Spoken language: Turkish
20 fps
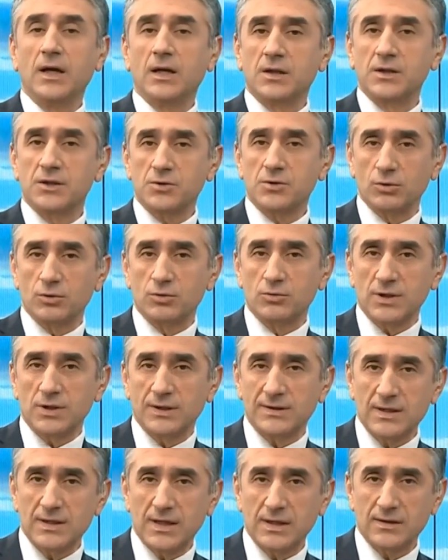Kış
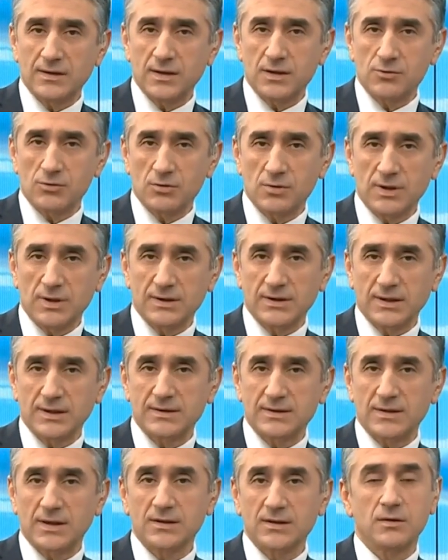oldukça sert geçiyor.
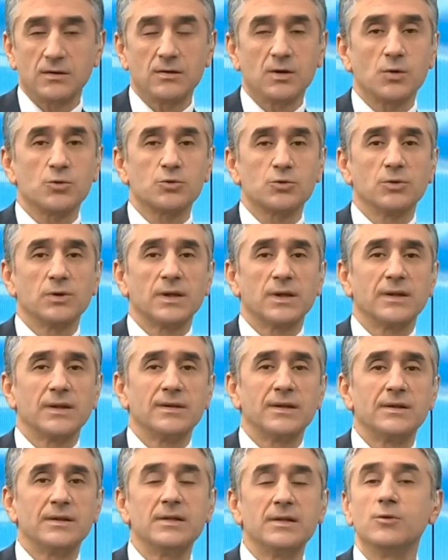Kazakistan'da hava koşulları
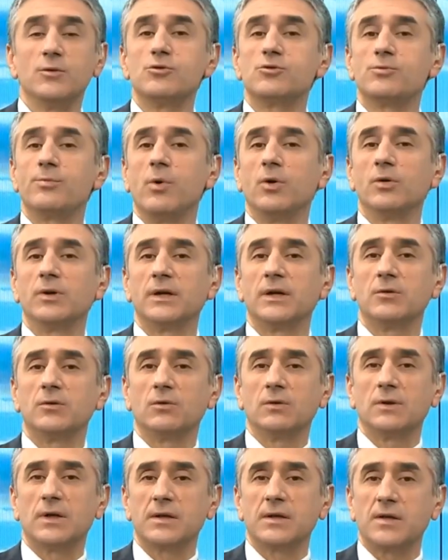nedeniyle 3 bölgede
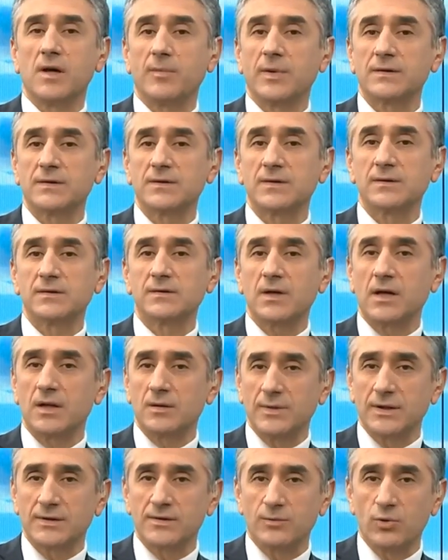yollar kapatıldı.
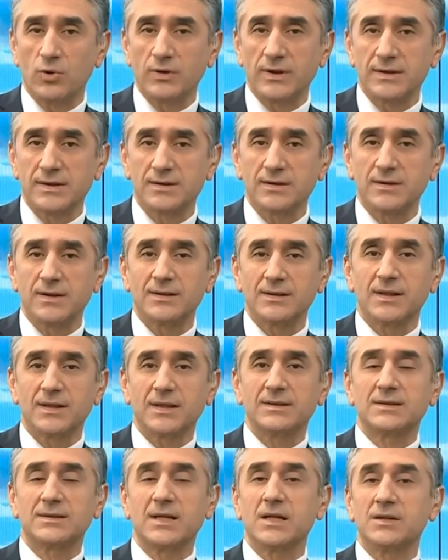Almatı bölgesinde
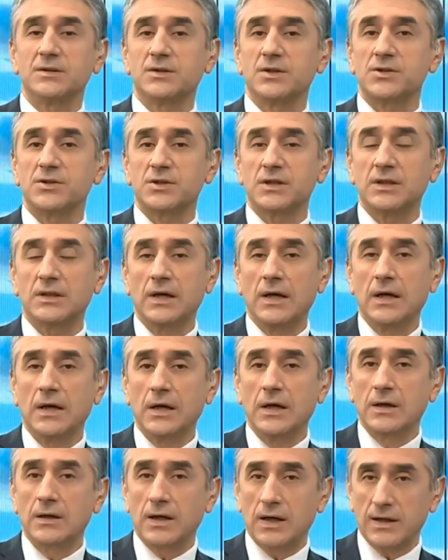80 kişi
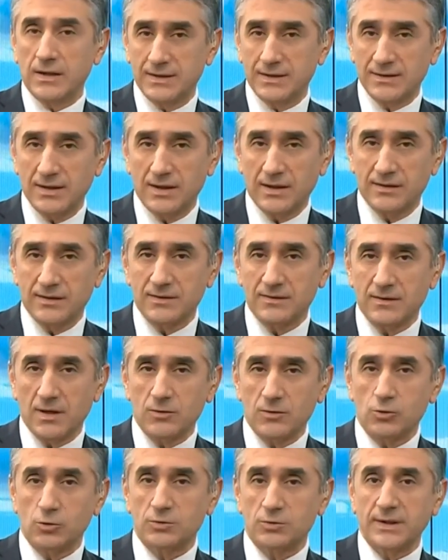kar
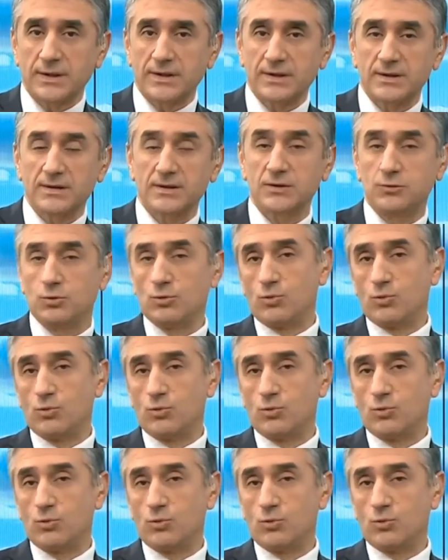esaretinden kurtarıldı.